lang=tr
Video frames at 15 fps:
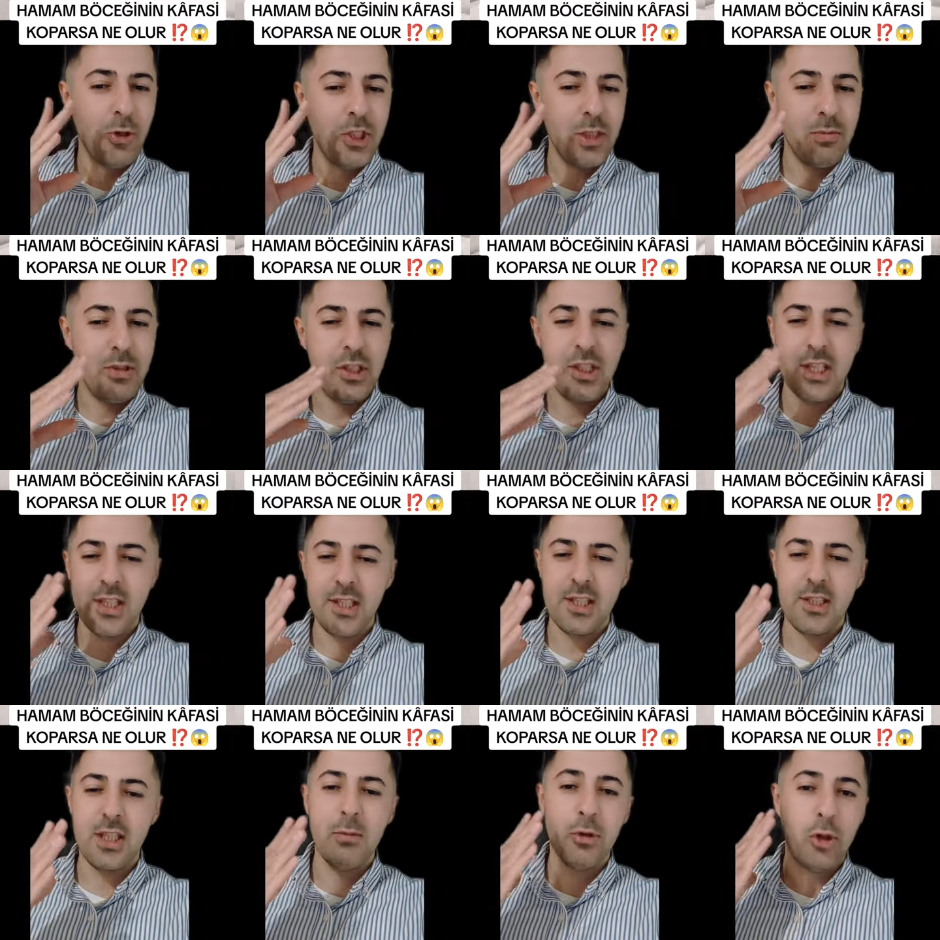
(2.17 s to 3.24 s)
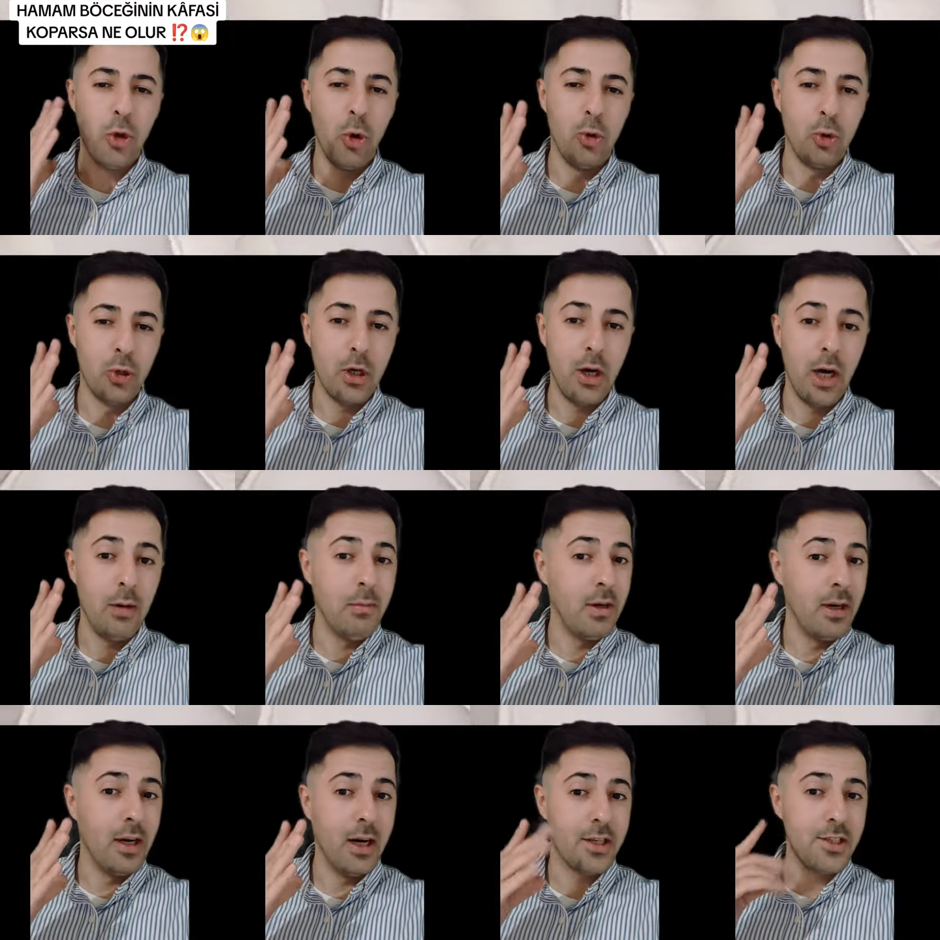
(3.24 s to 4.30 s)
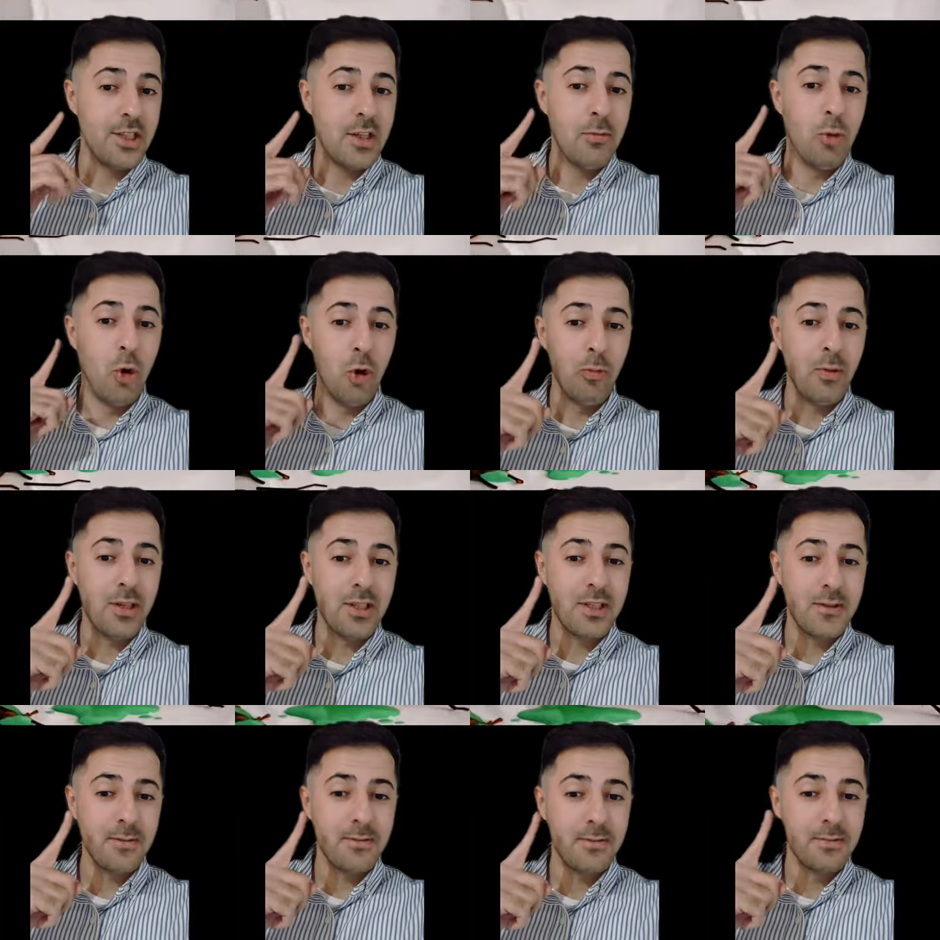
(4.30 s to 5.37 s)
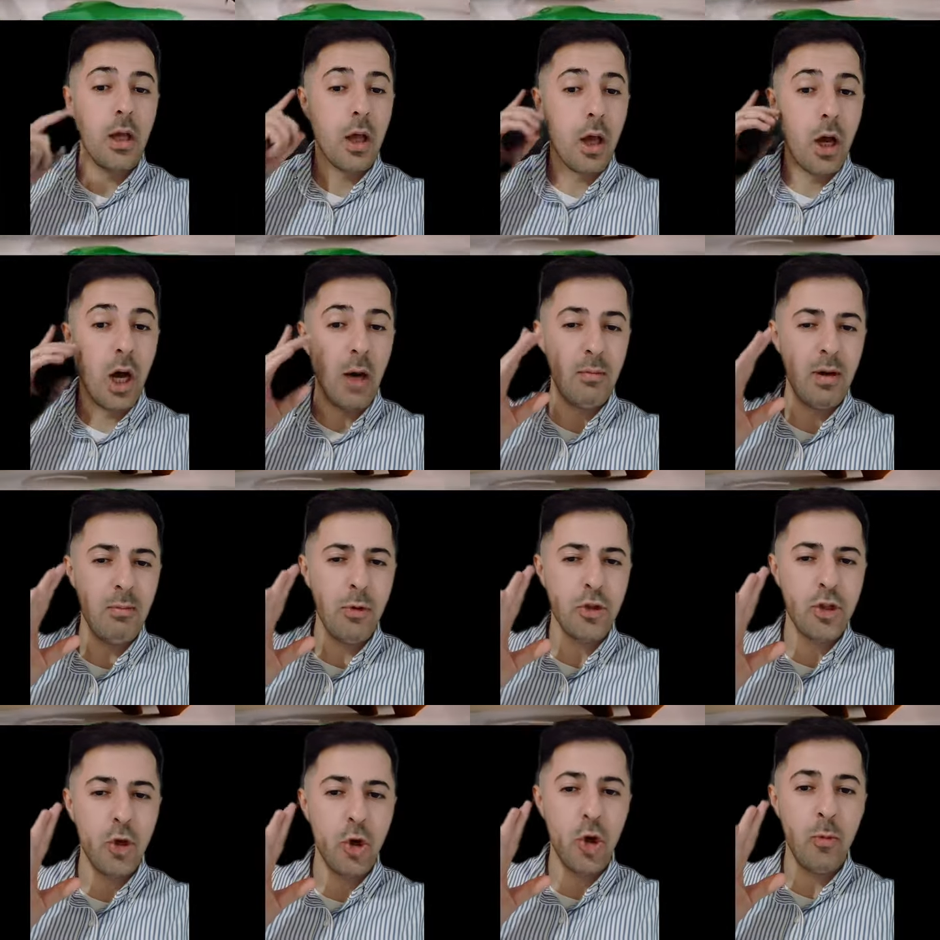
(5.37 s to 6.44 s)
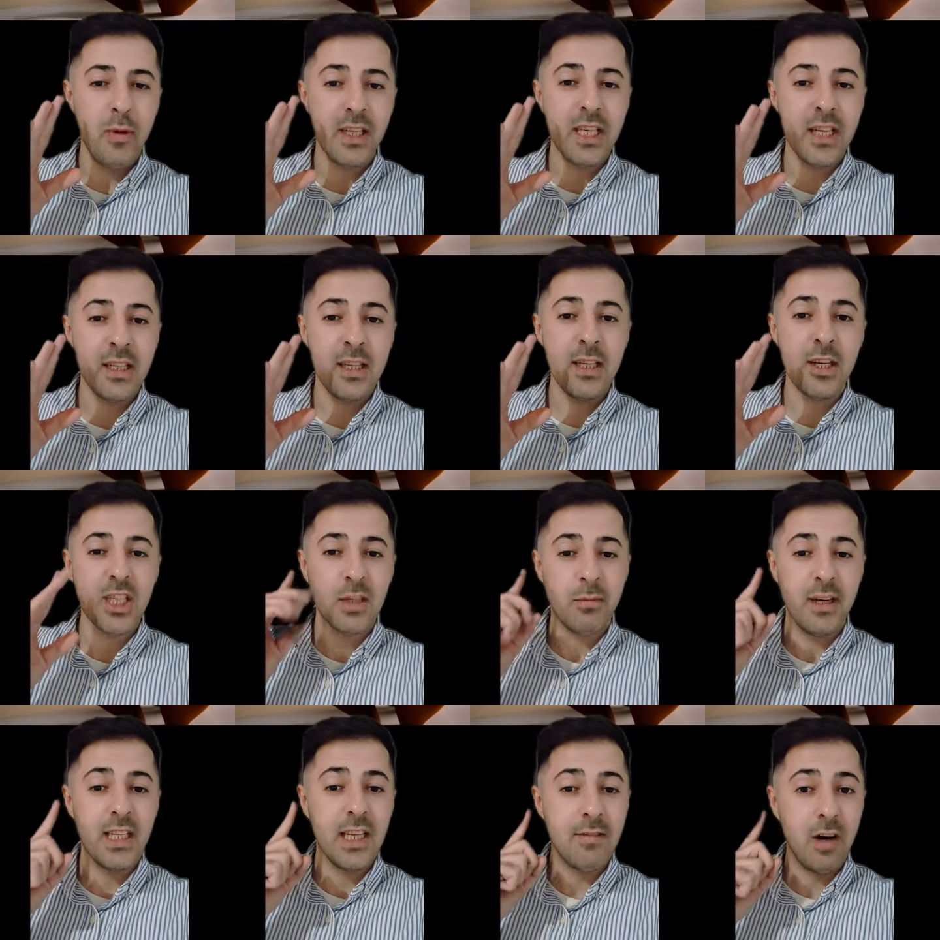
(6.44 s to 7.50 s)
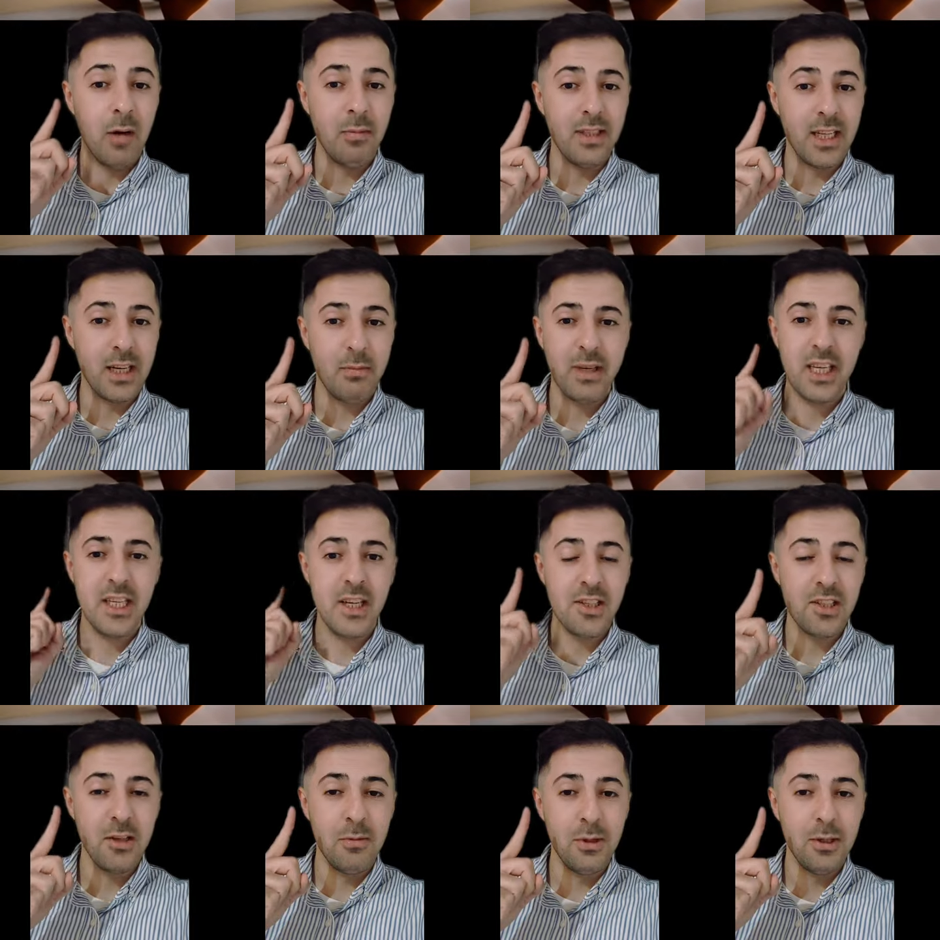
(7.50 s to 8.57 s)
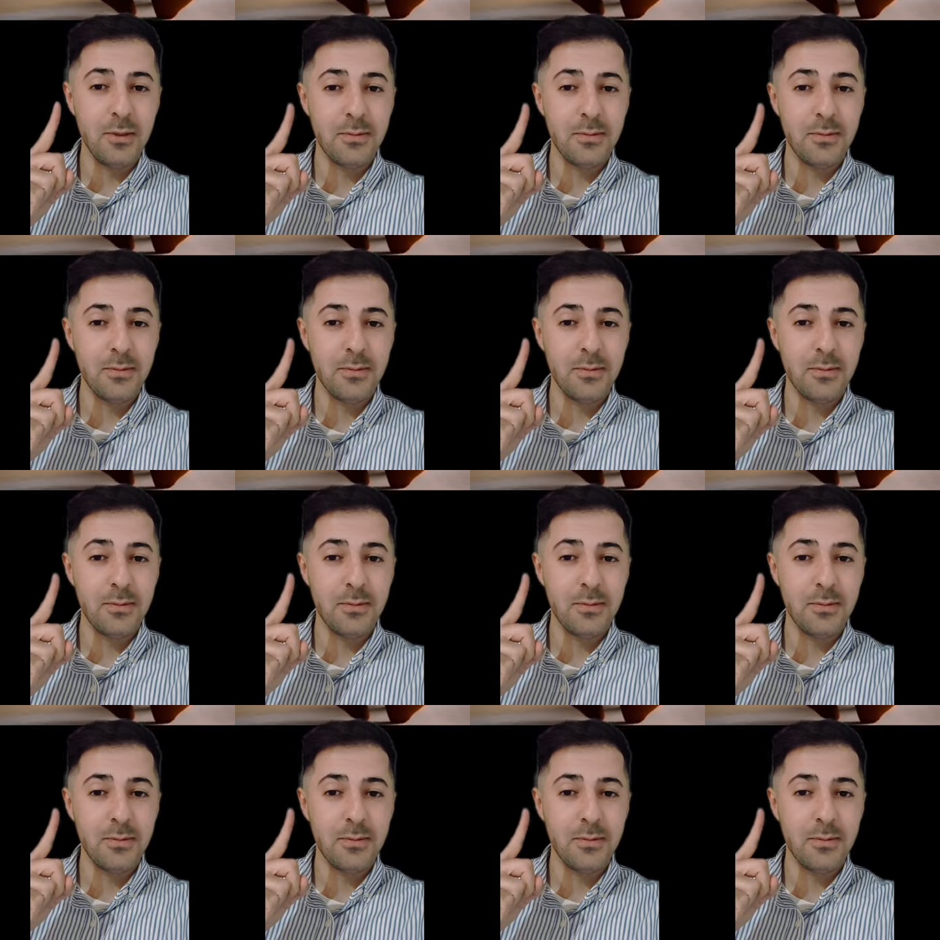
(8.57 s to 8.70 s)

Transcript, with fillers: Şimdi diyeceksin ki tabii ki öldür. Ama aslında bu olmaz. Aman böceği ölmek yerine yaşamaya devam eder. Peki nasıl mı?